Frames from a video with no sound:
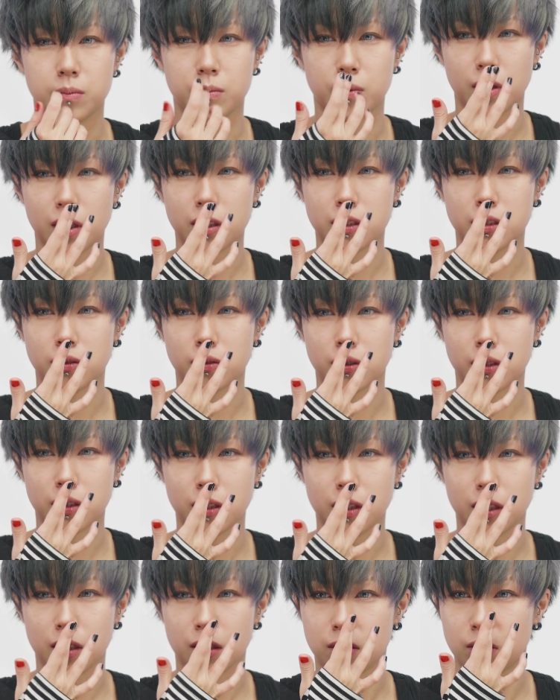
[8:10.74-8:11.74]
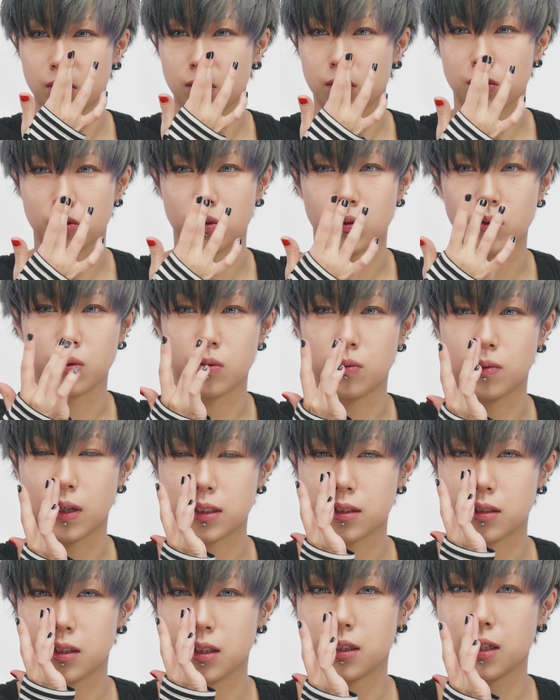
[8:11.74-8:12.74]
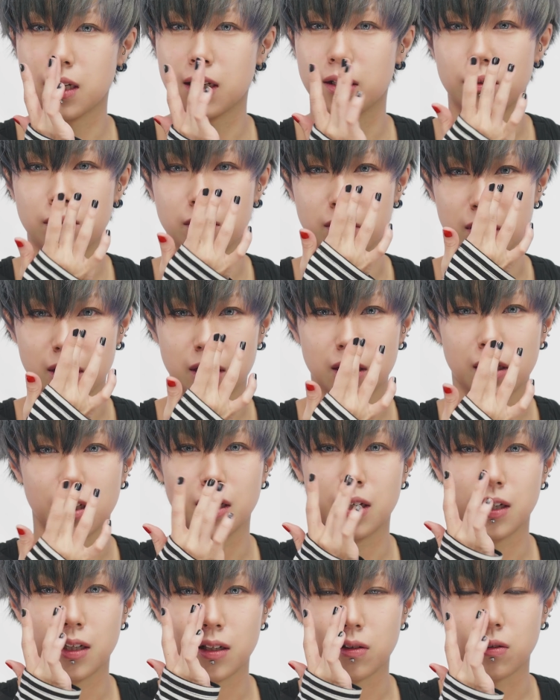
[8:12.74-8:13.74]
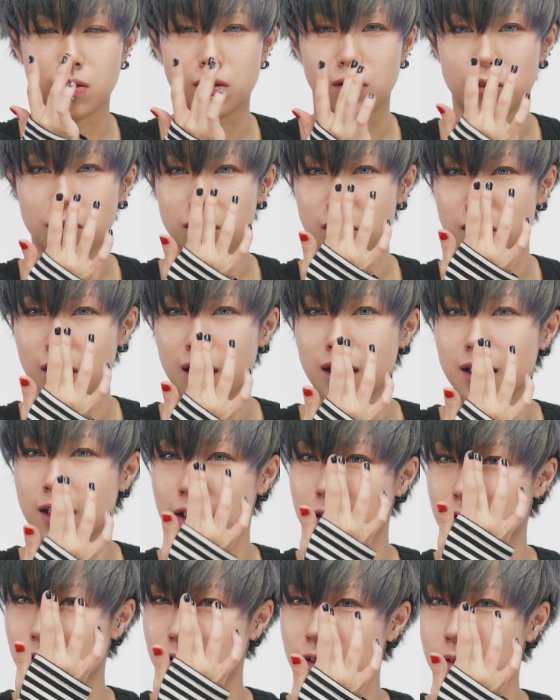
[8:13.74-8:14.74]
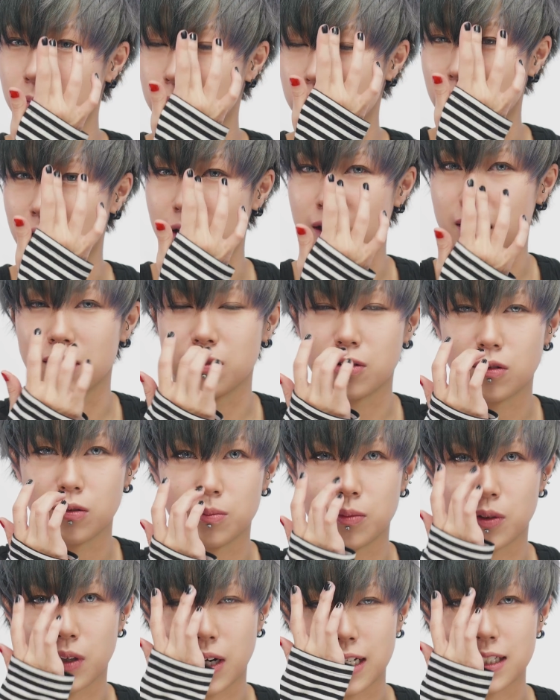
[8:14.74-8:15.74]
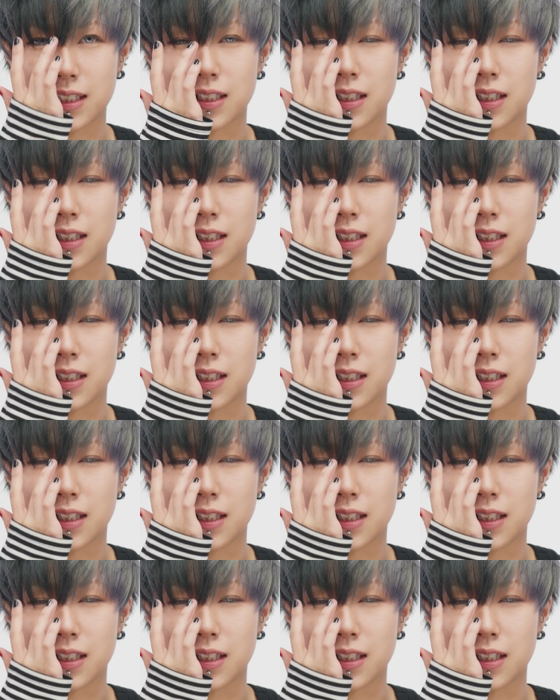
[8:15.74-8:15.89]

ぼかす時にここの忘れないようにここの鼻の周りをぼか